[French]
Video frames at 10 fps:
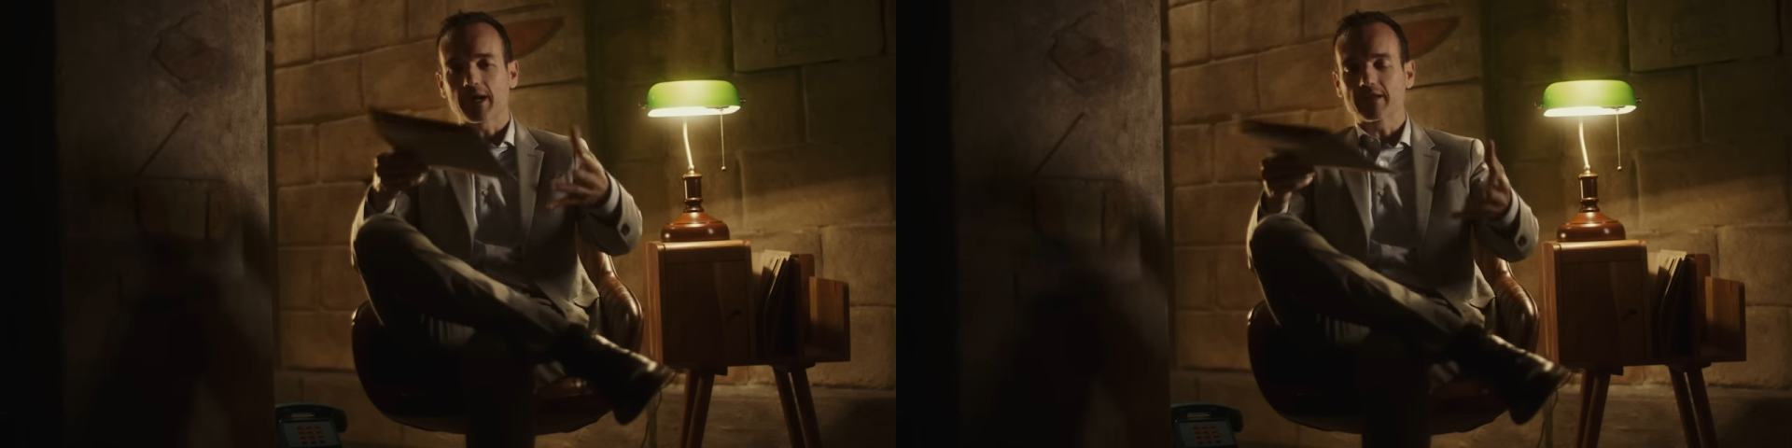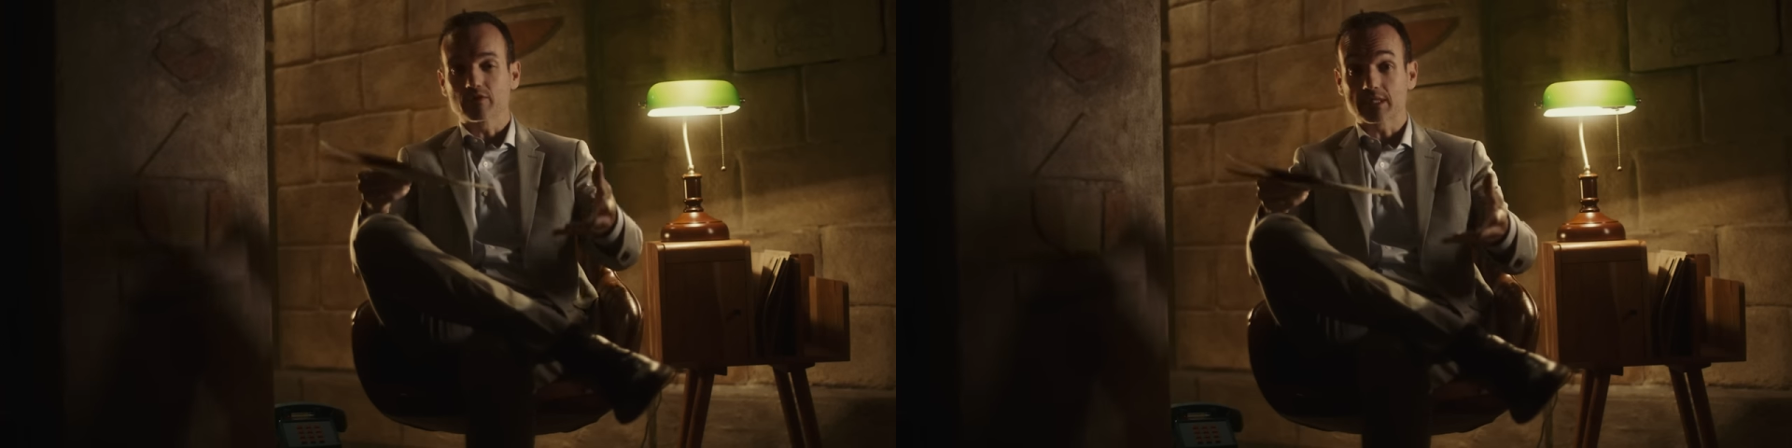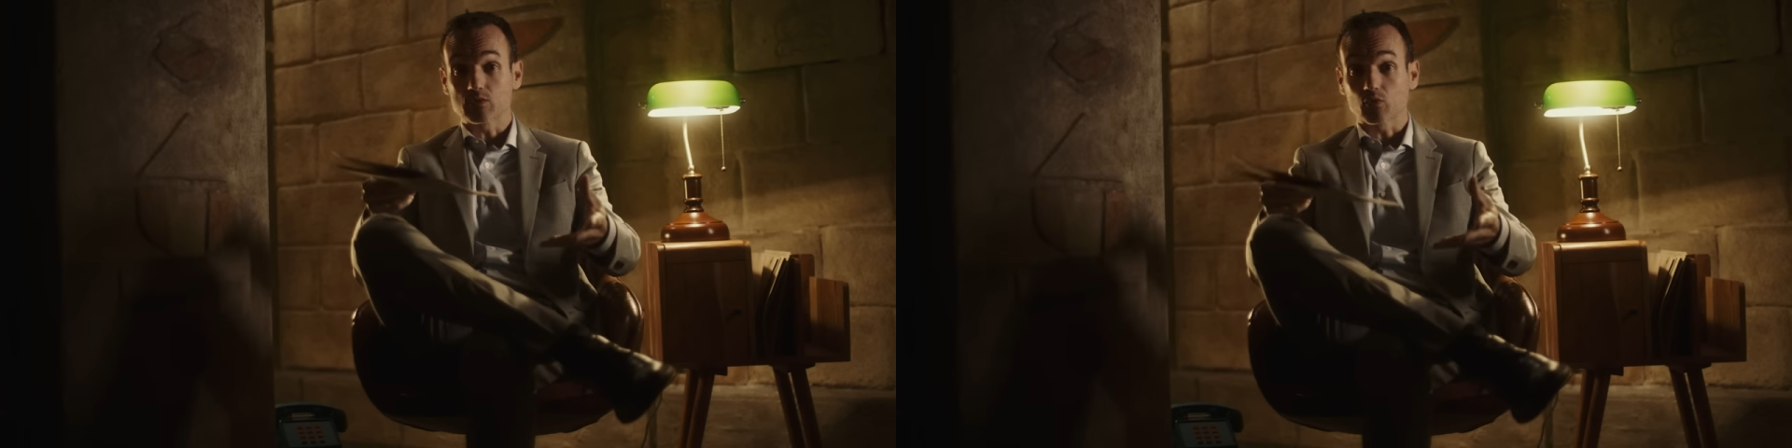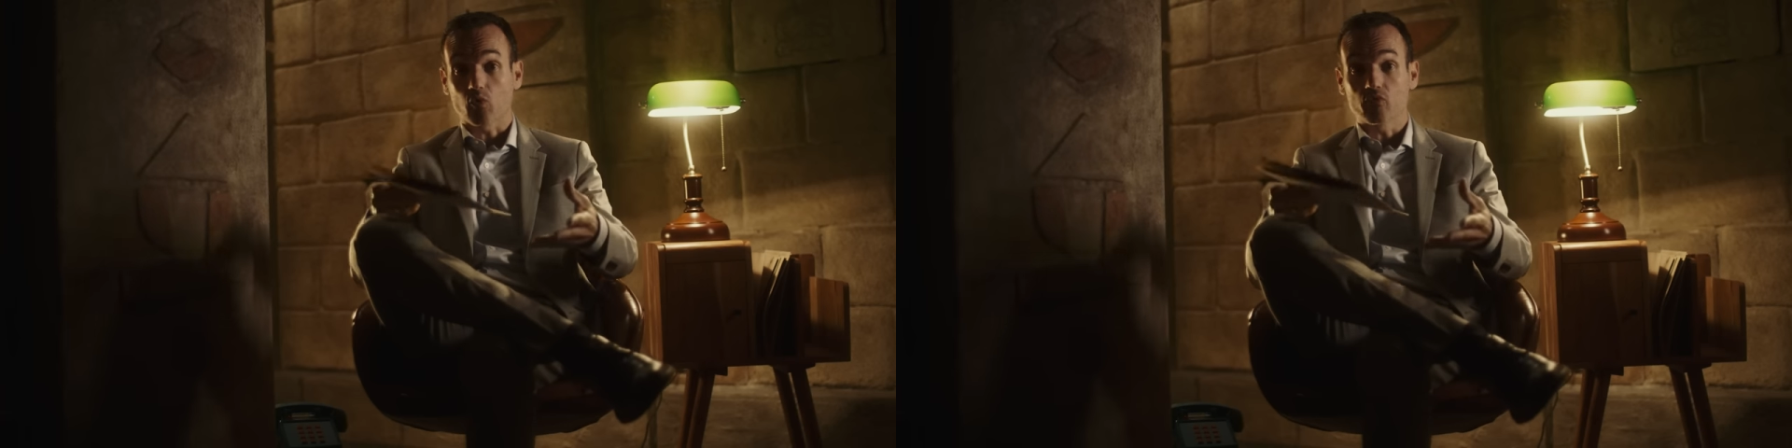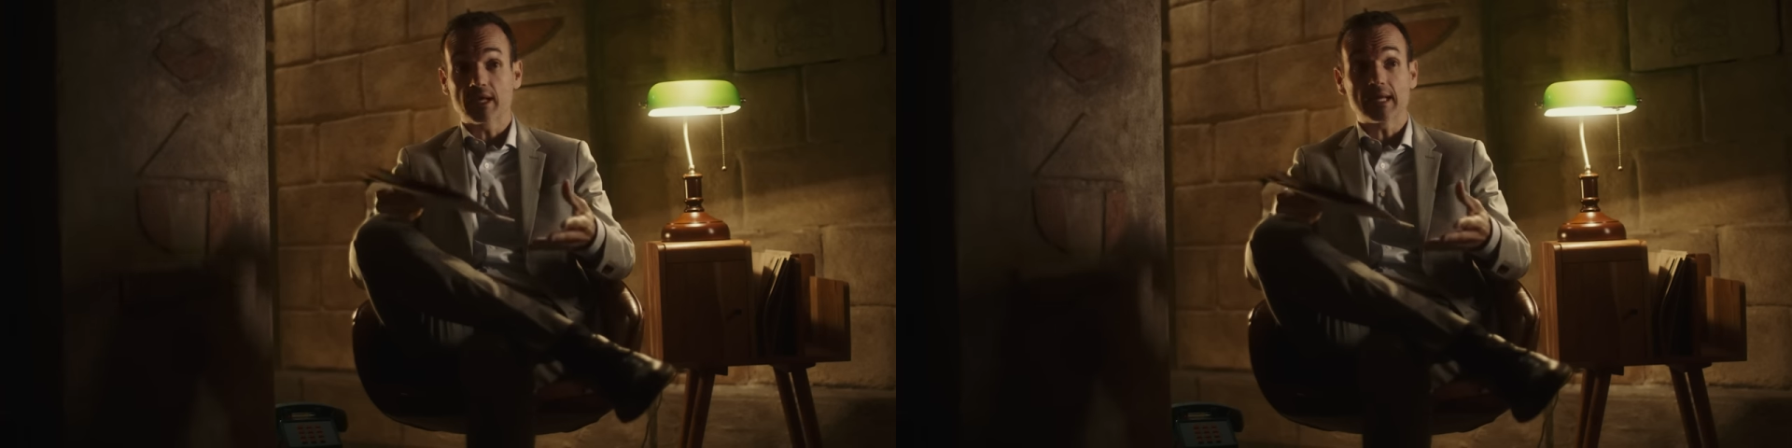parler de ce qu'ils ont
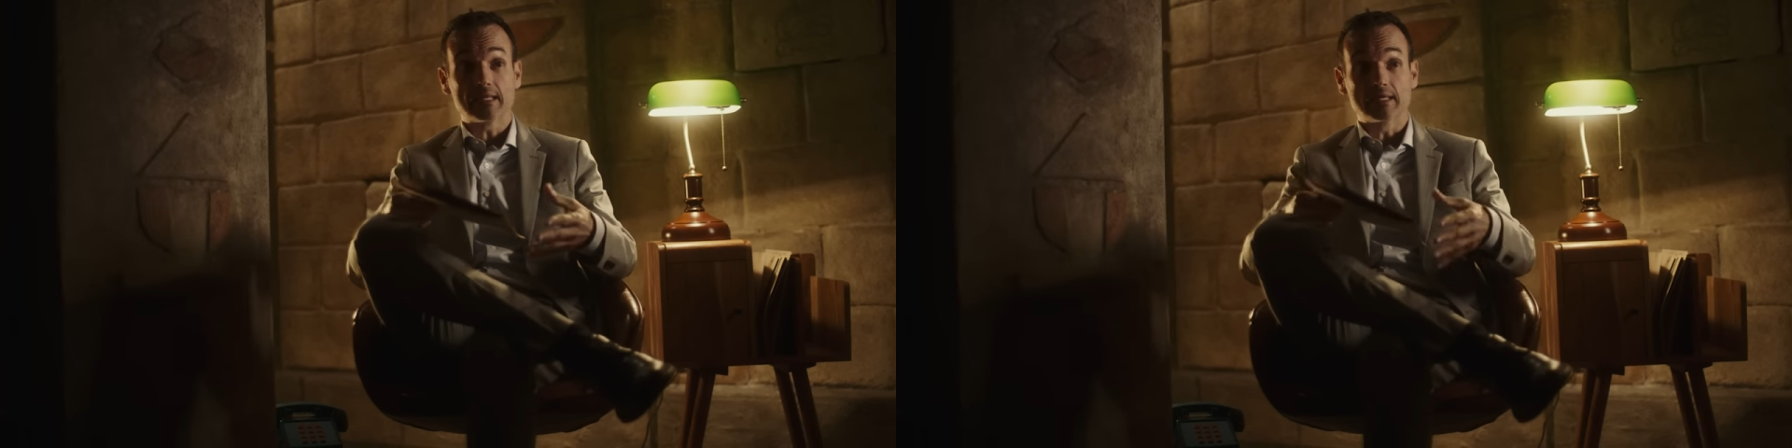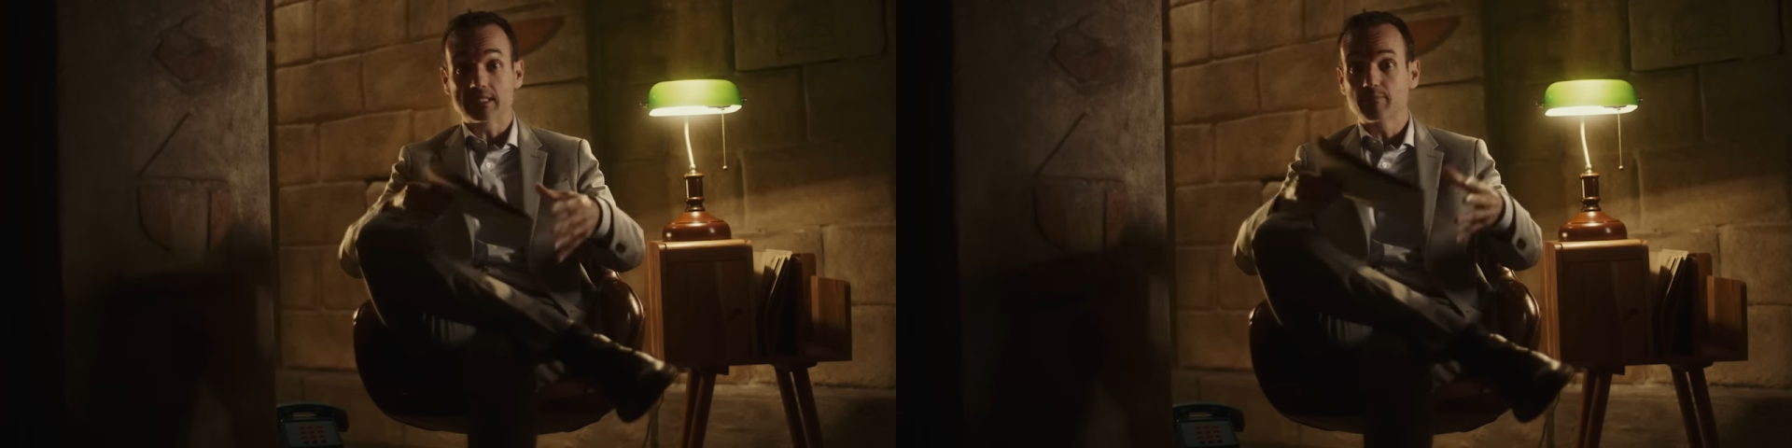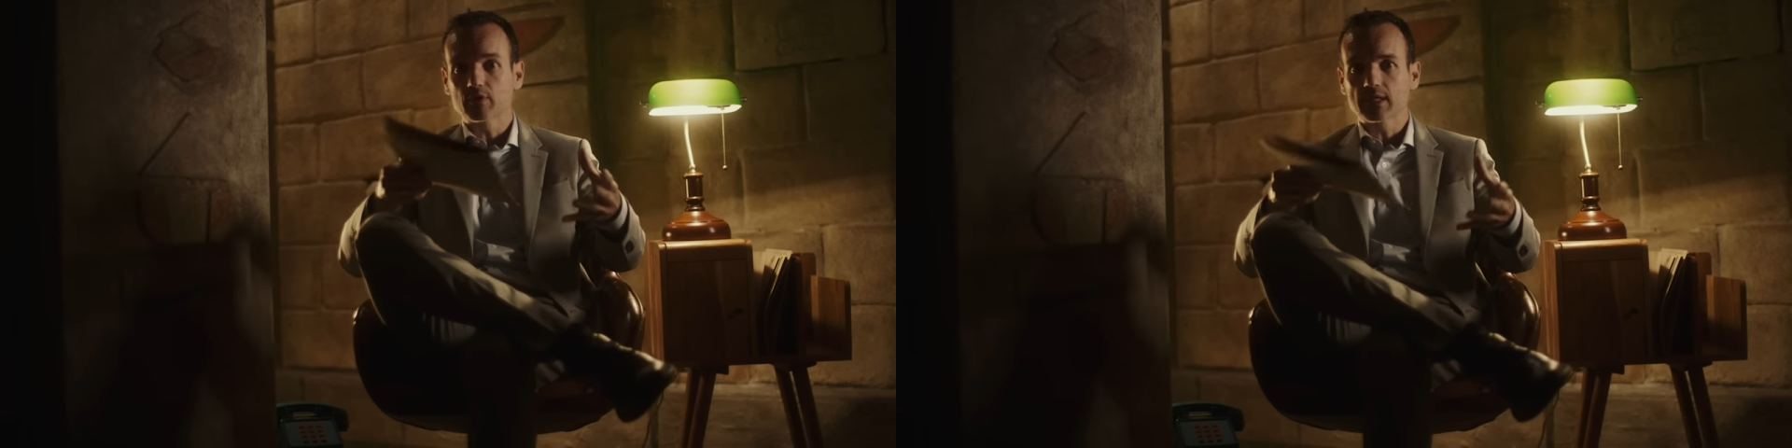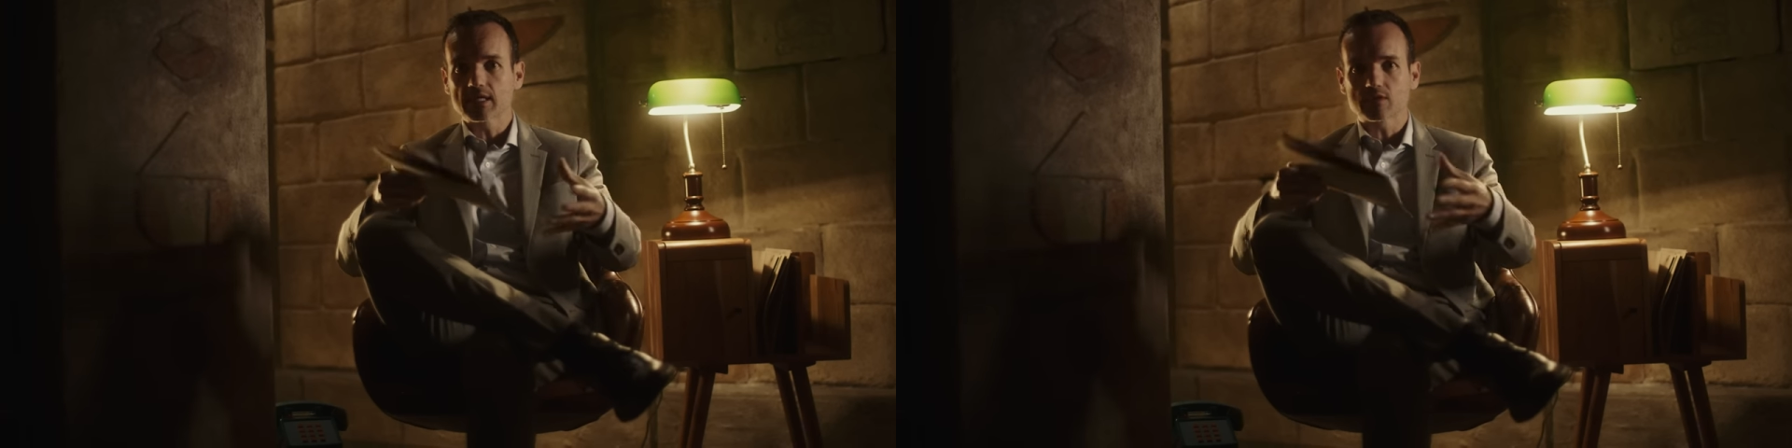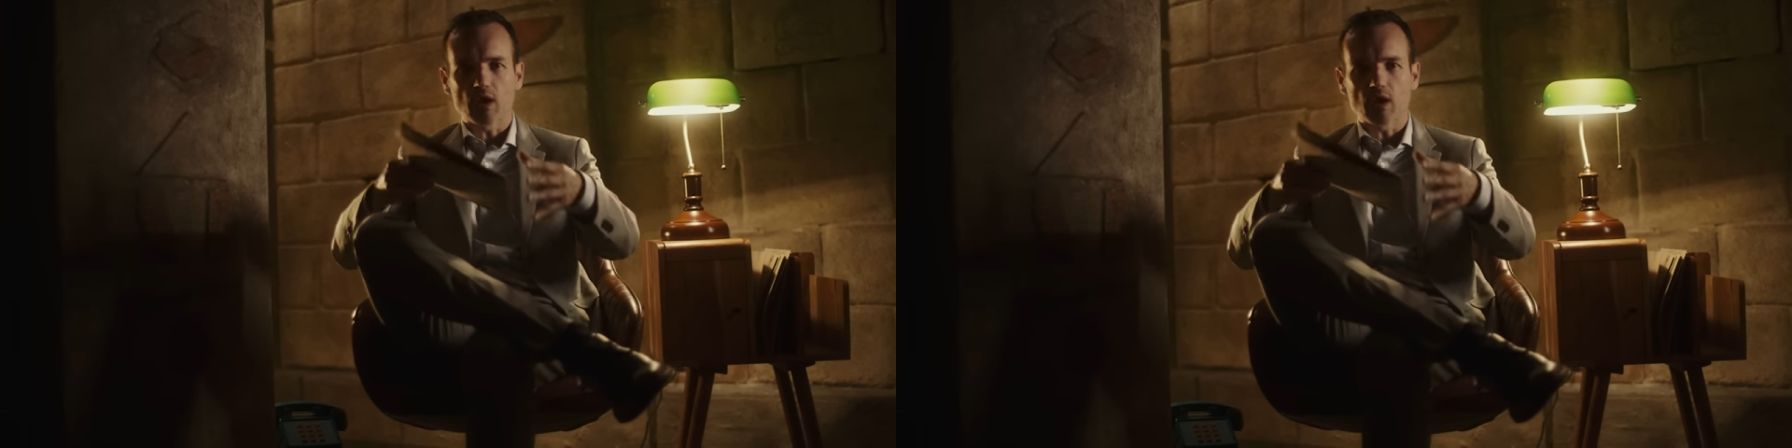trouvé et des hypothèses